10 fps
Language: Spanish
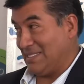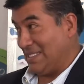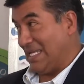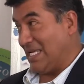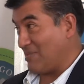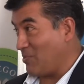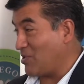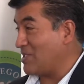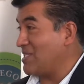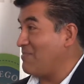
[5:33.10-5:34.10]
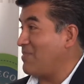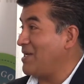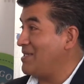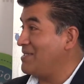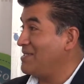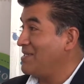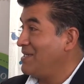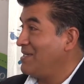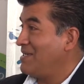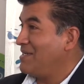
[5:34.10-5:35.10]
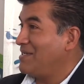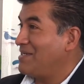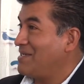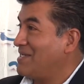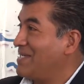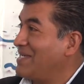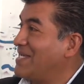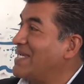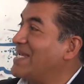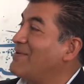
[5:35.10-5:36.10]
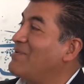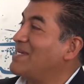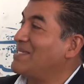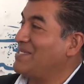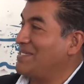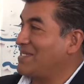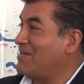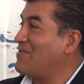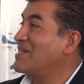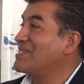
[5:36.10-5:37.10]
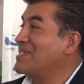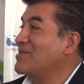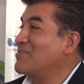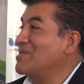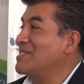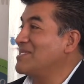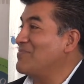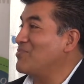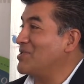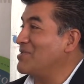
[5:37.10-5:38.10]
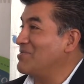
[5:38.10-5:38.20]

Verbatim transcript: de las peores del país, ¿Qué van a hacer? ¿Qué van a hacer con ese tipo de